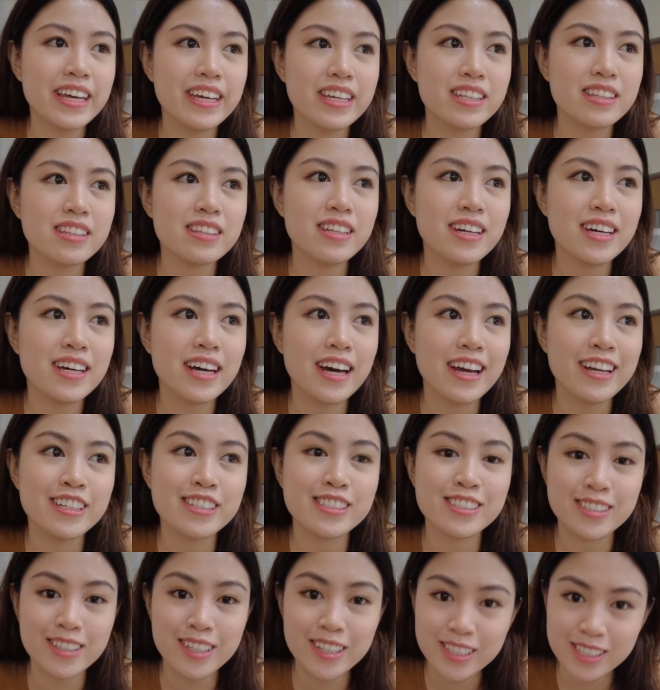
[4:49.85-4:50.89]
And
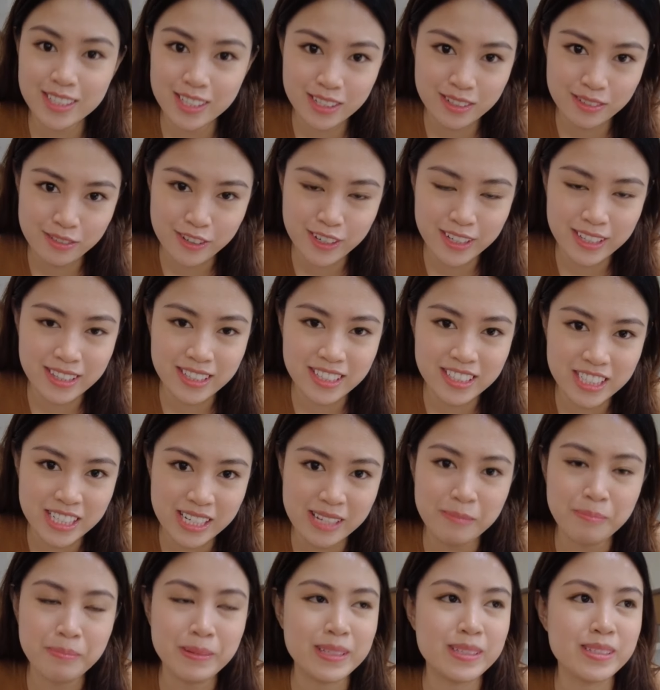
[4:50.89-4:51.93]
I searched for the
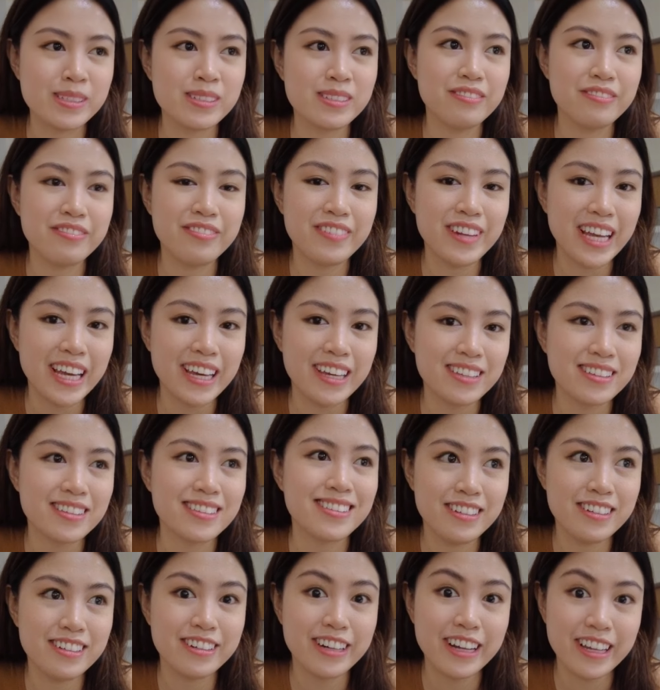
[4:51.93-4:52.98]
cheapest flight
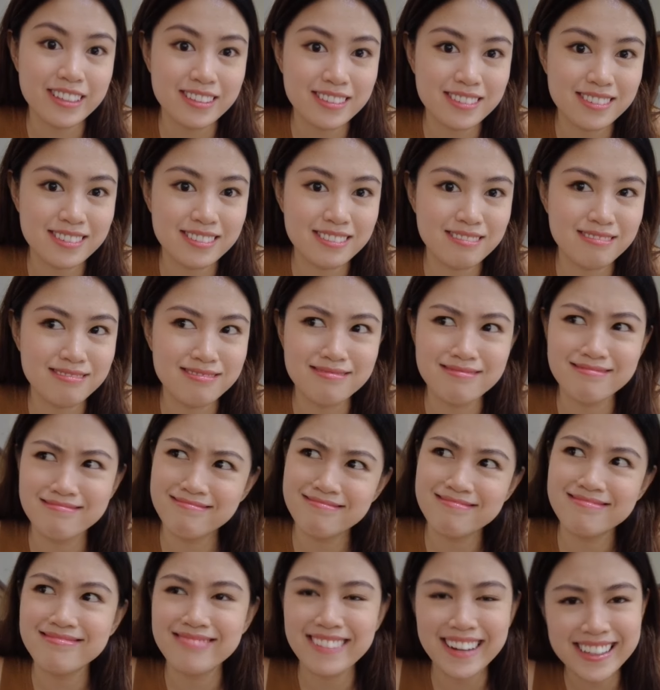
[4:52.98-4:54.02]
rate
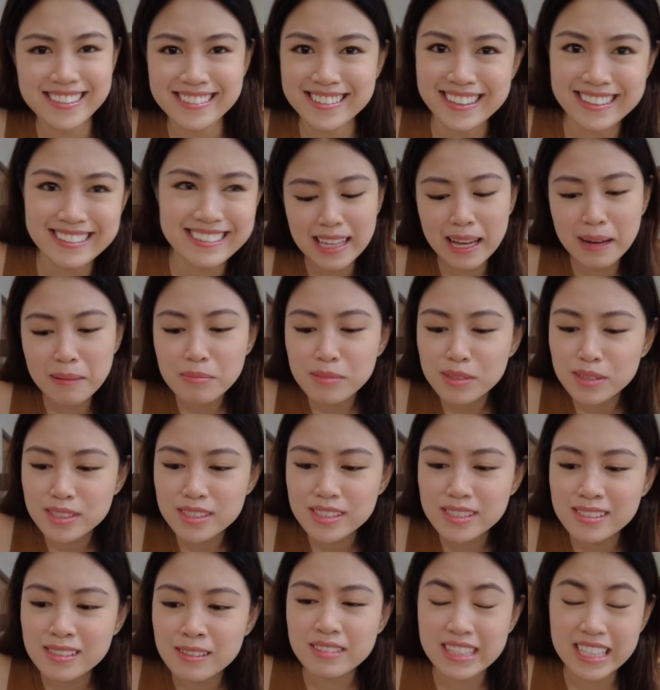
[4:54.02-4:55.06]
flight eh.
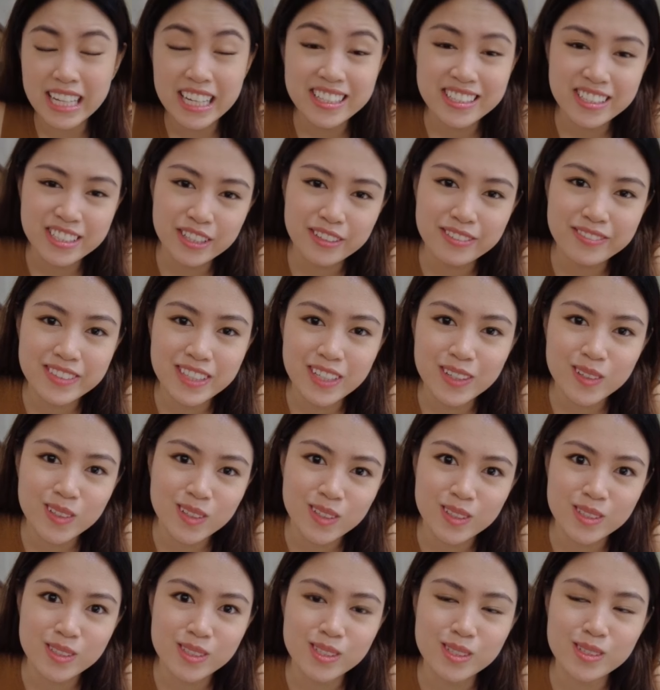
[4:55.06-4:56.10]
Tapos, night shift
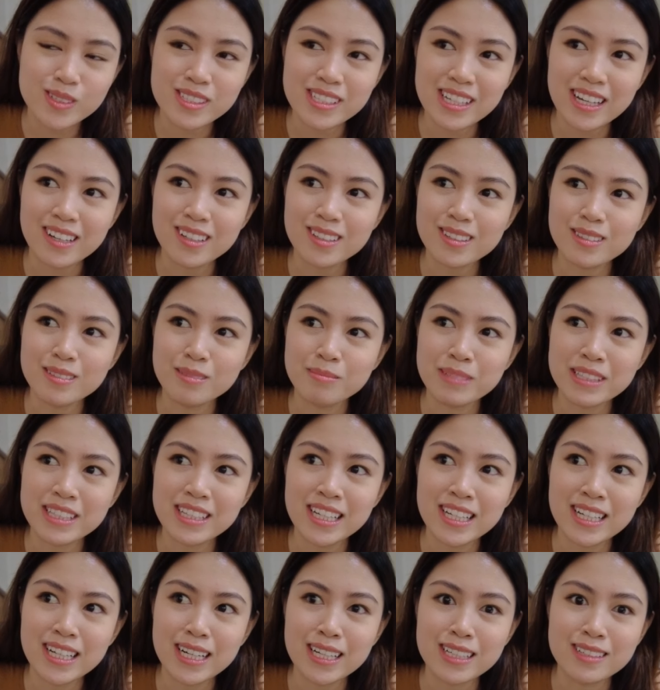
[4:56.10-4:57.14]
ako nun. So, sakto,
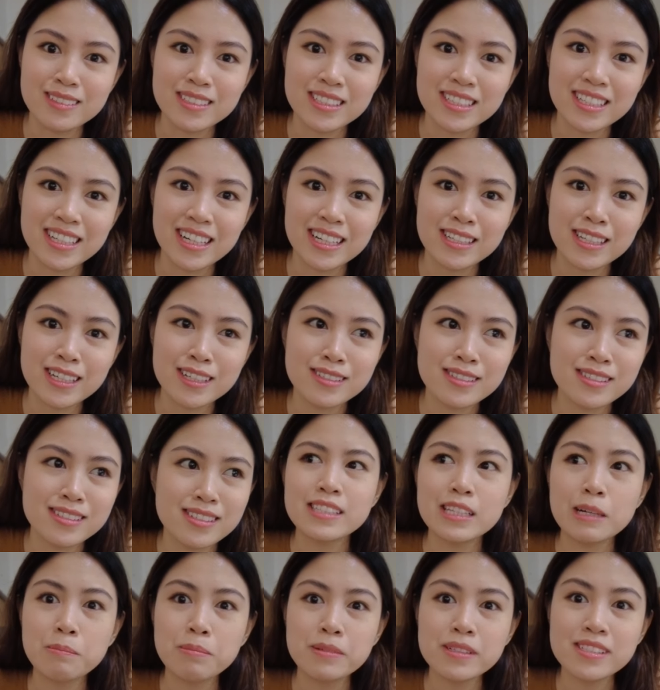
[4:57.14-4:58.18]
madaling araw
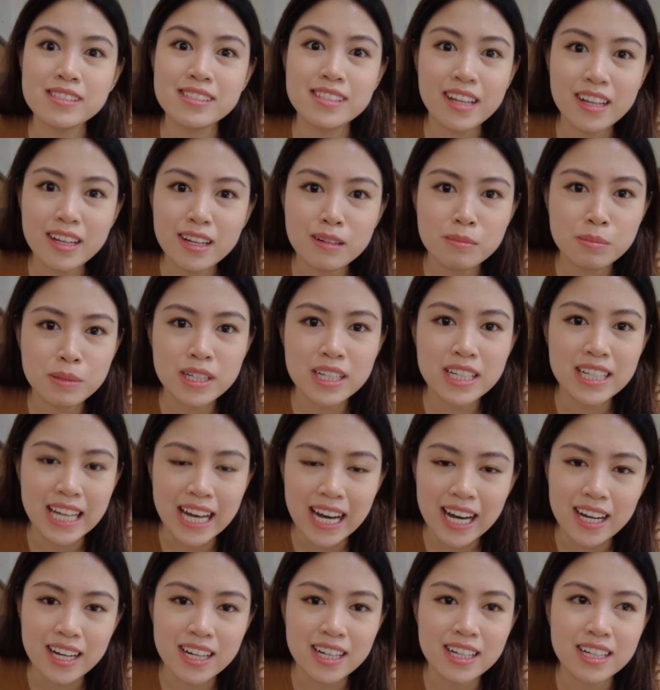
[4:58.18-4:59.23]
nag-announce. Tapos, Singapore
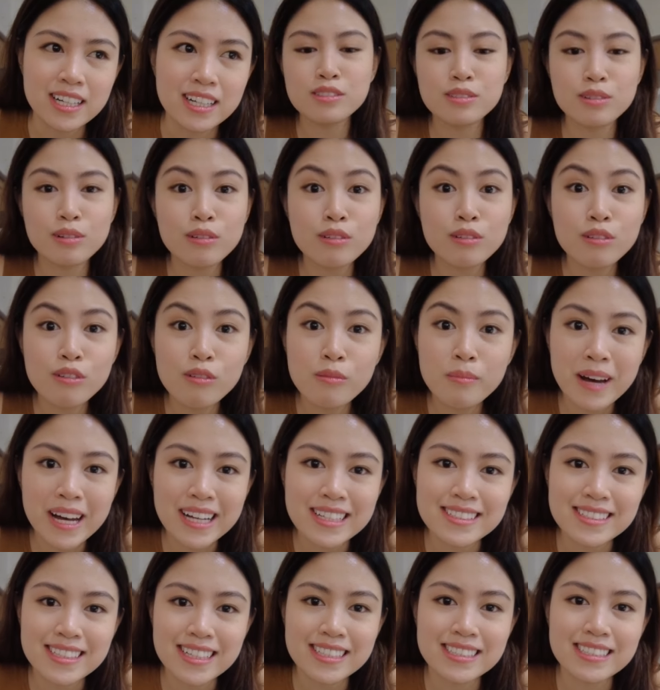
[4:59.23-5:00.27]
lang. Gusto kong
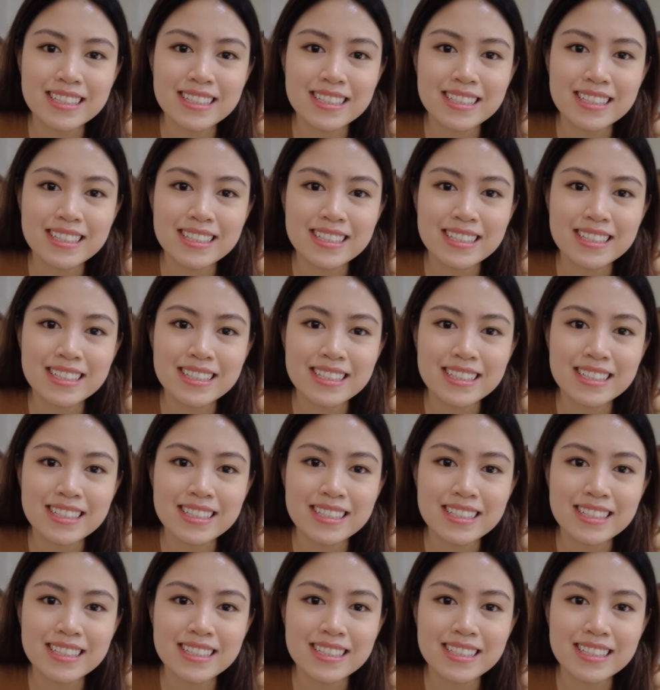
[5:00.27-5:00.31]
umasa